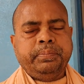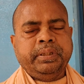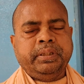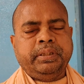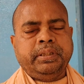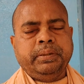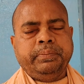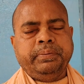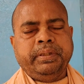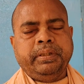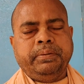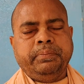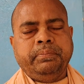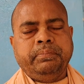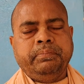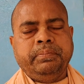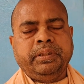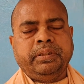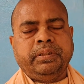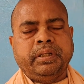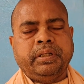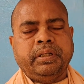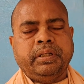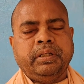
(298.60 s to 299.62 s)
পৃথিবীর
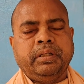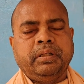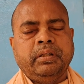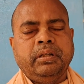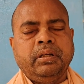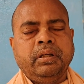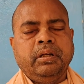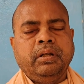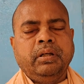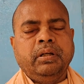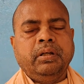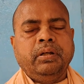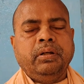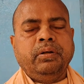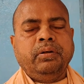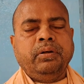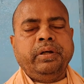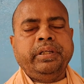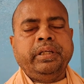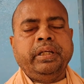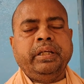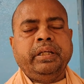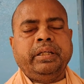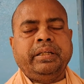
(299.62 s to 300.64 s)
ভিতরে
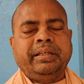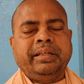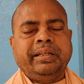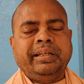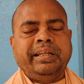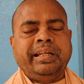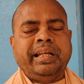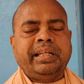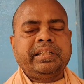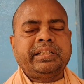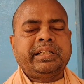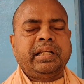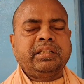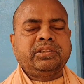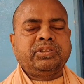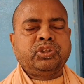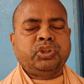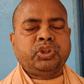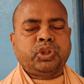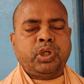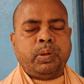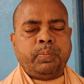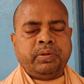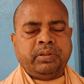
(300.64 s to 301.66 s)
নৈয়িক
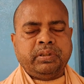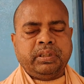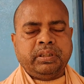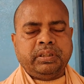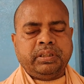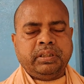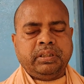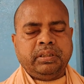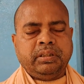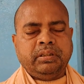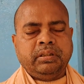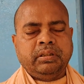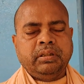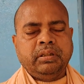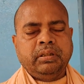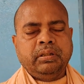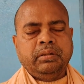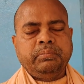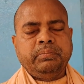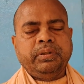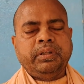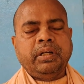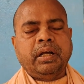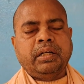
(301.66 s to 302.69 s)
ন্যায়শাস্ত্র সম্বন্ধে তিনি
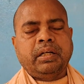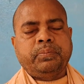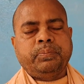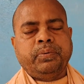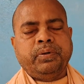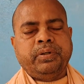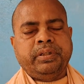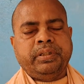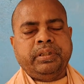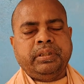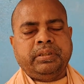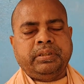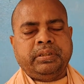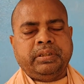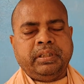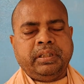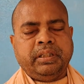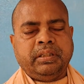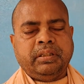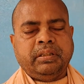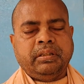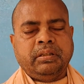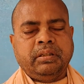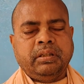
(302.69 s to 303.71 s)
বিরাট পণ্ডিত
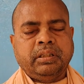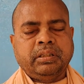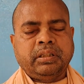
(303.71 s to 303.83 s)
ছিলেন